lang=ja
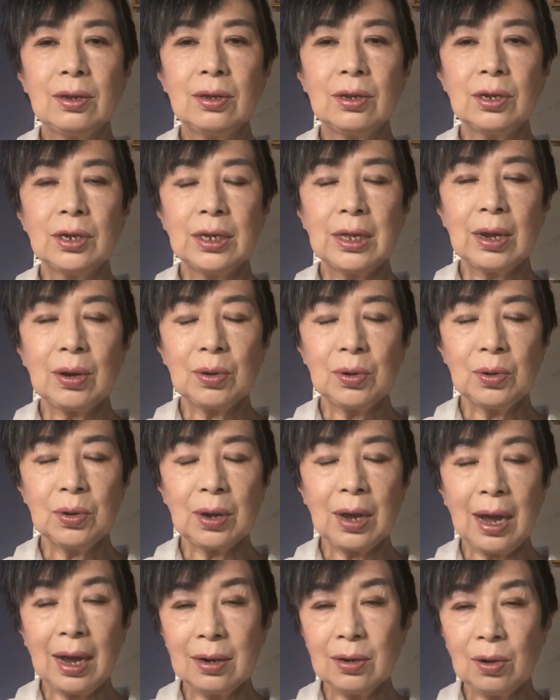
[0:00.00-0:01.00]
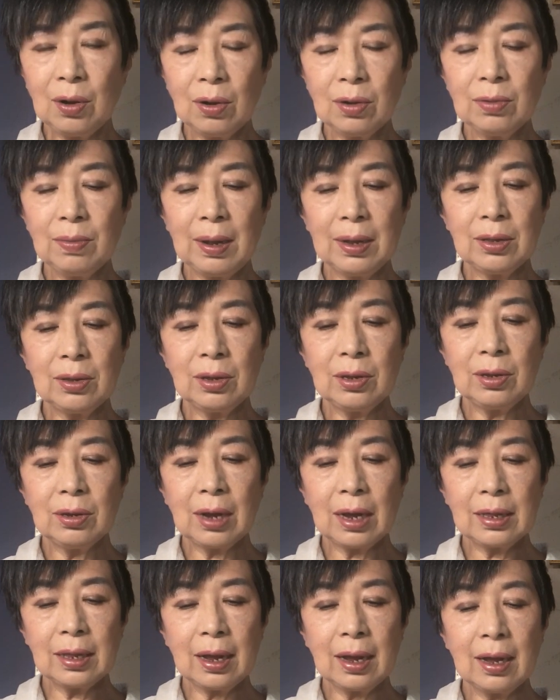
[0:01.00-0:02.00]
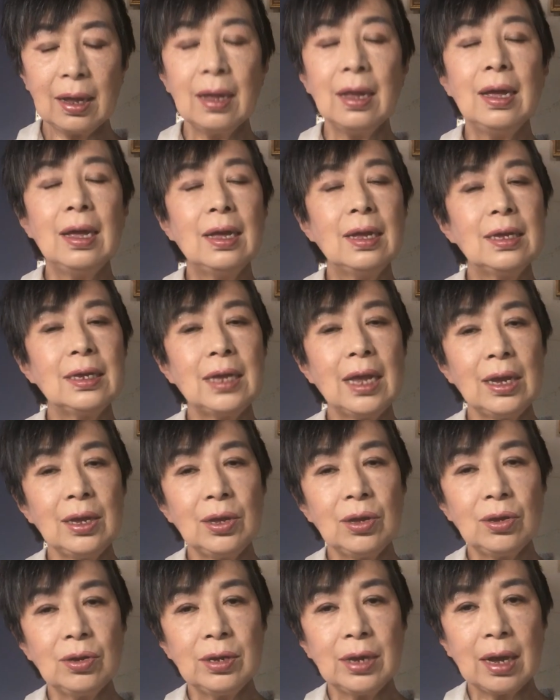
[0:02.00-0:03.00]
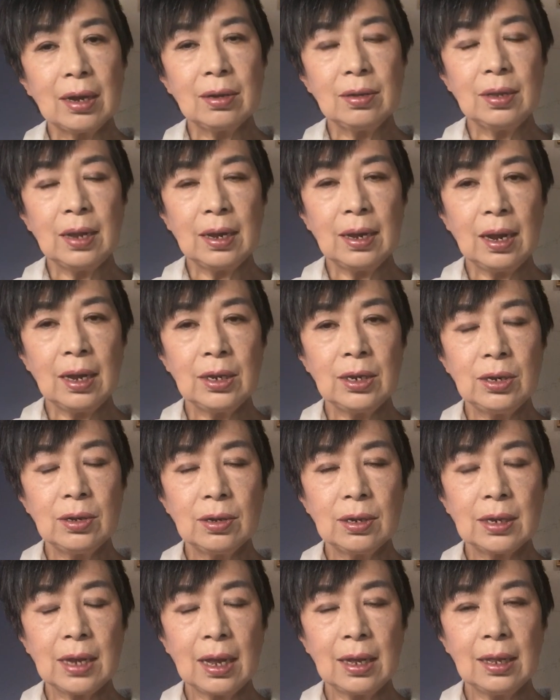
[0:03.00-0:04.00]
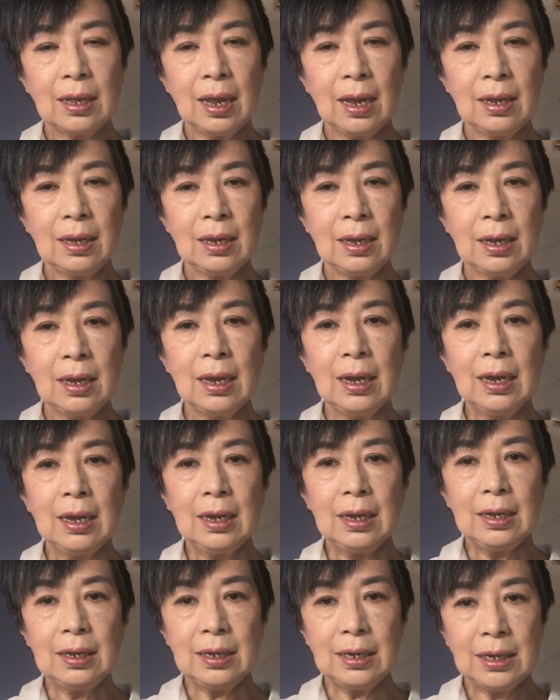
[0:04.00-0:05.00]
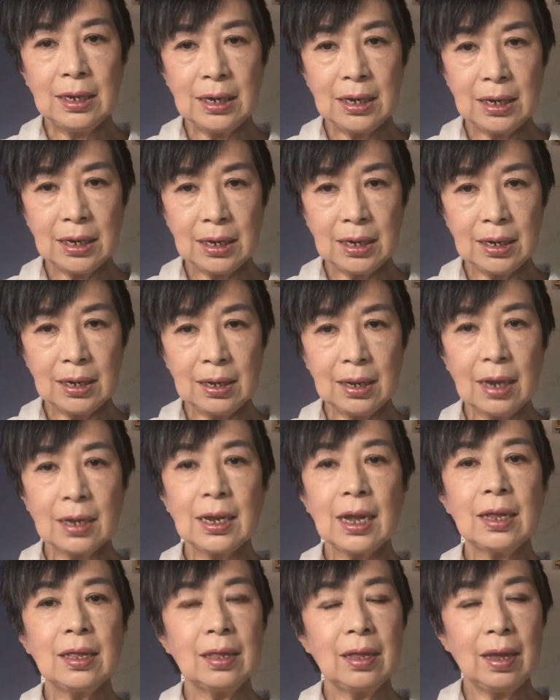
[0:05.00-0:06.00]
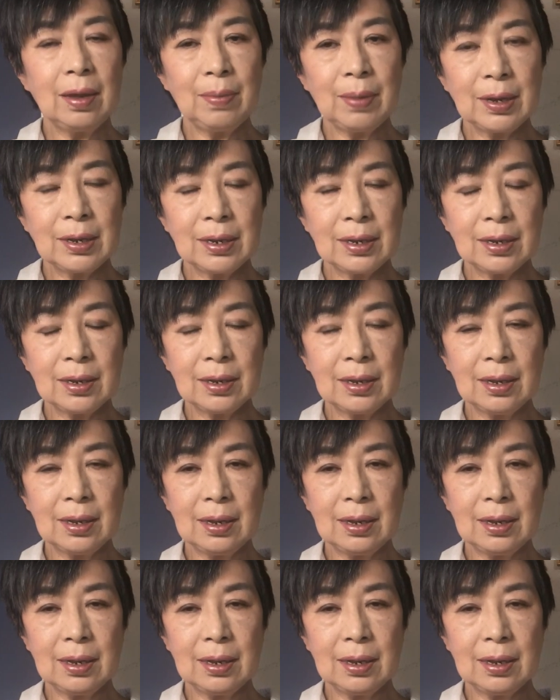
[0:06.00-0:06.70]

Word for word: そしてこのカール・ホフマンという方、1973年に自死なさっています。